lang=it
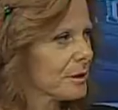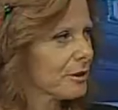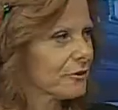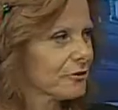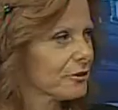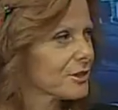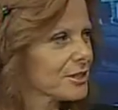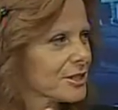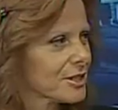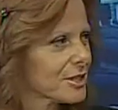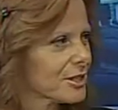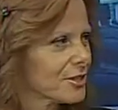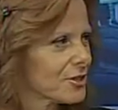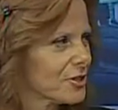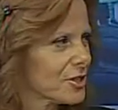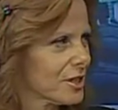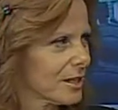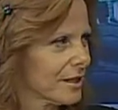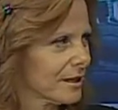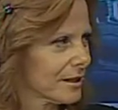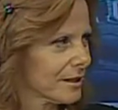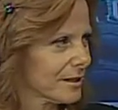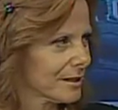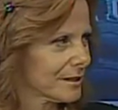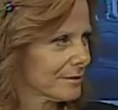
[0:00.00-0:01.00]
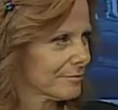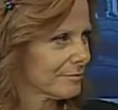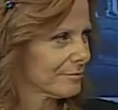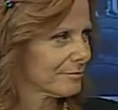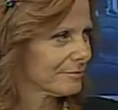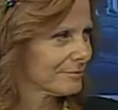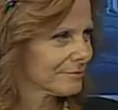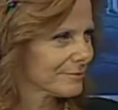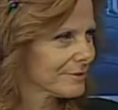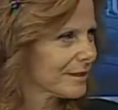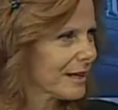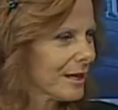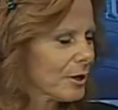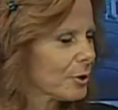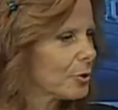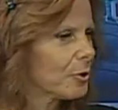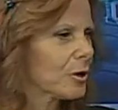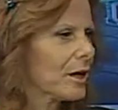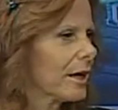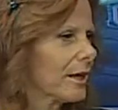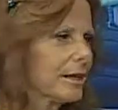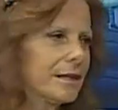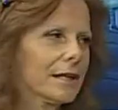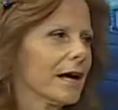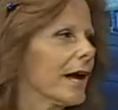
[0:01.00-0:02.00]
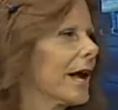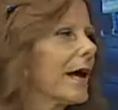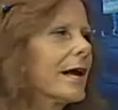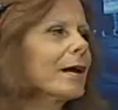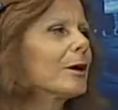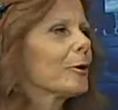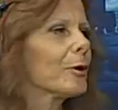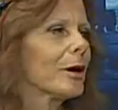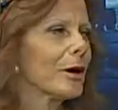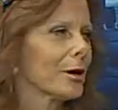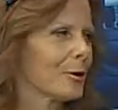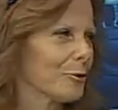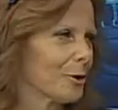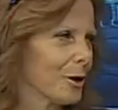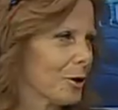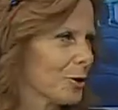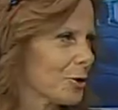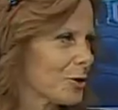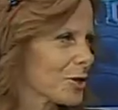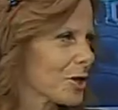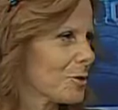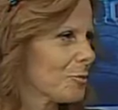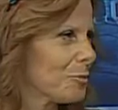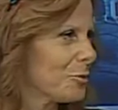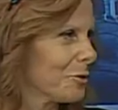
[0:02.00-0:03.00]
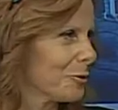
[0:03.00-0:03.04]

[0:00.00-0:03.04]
festeggiare la cocaina è, il, è, è qualcosa massimo, in più.